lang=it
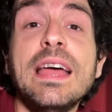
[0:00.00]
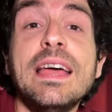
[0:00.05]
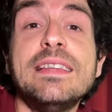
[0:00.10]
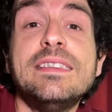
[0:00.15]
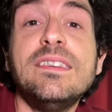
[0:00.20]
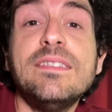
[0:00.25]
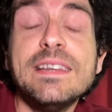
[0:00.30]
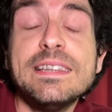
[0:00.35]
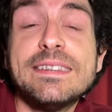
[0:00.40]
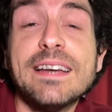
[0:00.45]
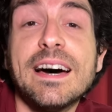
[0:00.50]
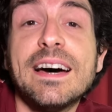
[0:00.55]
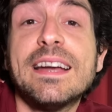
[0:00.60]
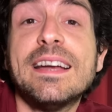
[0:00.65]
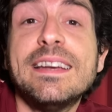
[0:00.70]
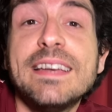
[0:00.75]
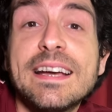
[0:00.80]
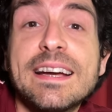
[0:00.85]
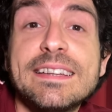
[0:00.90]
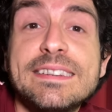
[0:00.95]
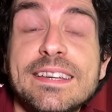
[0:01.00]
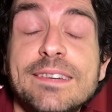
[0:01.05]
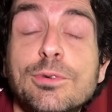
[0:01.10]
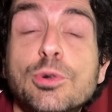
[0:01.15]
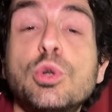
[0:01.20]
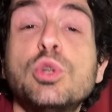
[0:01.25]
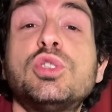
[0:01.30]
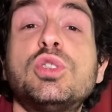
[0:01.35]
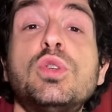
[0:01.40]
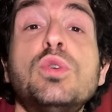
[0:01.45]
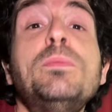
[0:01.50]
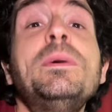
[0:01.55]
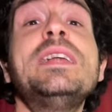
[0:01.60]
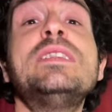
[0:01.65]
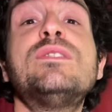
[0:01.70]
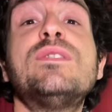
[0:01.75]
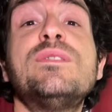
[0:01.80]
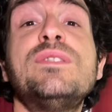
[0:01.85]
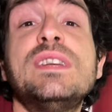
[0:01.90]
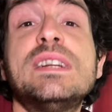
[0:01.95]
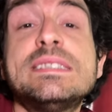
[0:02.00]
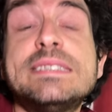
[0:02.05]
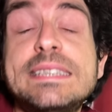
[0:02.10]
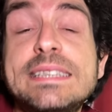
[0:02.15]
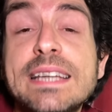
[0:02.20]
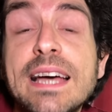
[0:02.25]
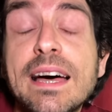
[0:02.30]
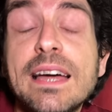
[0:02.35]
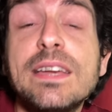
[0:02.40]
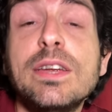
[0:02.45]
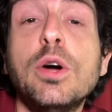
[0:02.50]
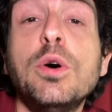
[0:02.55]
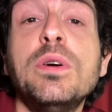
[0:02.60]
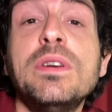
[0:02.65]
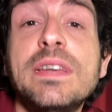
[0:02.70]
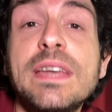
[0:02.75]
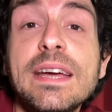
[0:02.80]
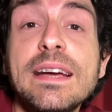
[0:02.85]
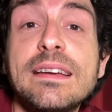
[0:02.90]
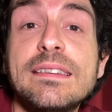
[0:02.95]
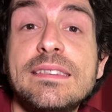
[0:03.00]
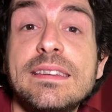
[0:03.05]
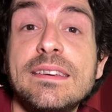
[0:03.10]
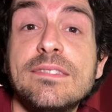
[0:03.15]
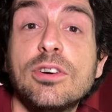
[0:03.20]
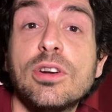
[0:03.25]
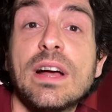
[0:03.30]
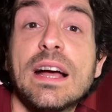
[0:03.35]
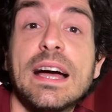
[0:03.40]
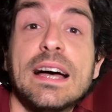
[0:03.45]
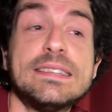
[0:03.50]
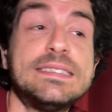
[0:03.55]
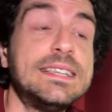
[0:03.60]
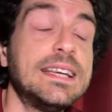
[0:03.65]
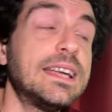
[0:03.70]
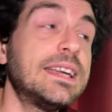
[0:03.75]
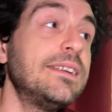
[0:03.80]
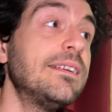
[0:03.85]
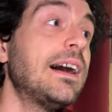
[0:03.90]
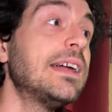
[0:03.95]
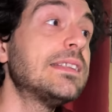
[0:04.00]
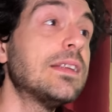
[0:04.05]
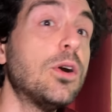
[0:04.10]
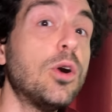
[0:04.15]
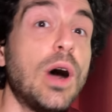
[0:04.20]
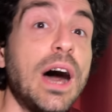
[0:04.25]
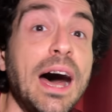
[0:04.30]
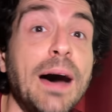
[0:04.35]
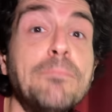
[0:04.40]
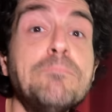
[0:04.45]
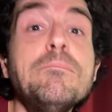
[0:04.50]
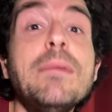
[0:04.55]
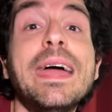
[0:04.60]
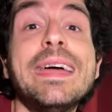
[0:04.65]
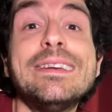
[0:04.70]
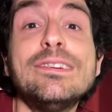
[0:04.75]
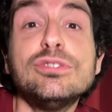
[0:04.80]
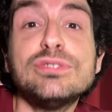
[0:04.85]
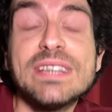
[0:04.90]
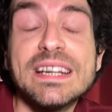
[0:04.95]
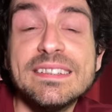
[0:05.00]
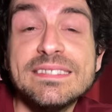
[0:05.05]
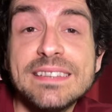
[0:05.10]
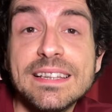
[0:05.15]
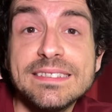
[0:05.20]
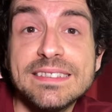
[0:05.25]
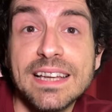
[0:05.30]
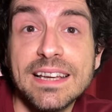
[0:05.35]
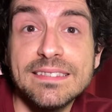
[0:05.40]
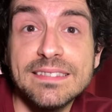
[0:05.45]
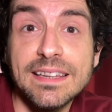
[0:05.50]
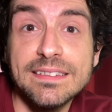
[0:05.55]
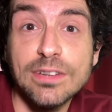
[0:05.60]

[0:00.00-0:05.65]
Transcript: diventare negativo, uno strumento finanziario negativo, ragazzi, è arrivato a meno 37